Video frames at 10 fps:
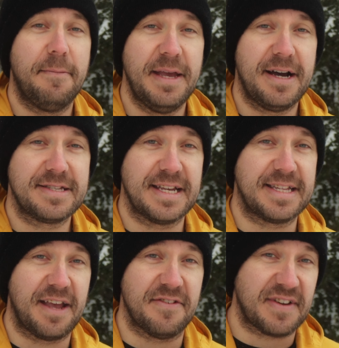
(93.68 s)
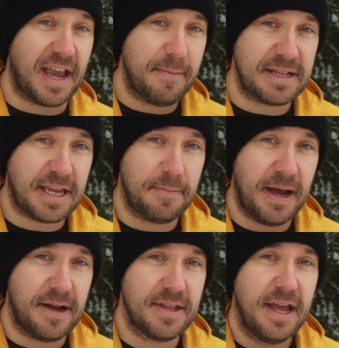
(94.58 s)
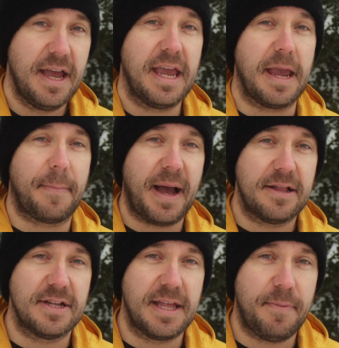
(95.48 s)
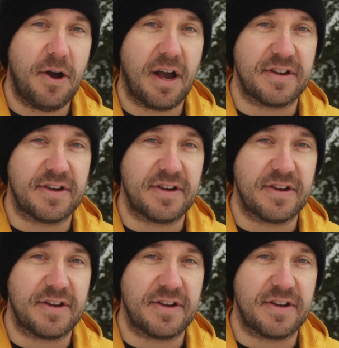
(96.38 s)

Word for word: L'ambiance était vraiment tripante et prendre le départ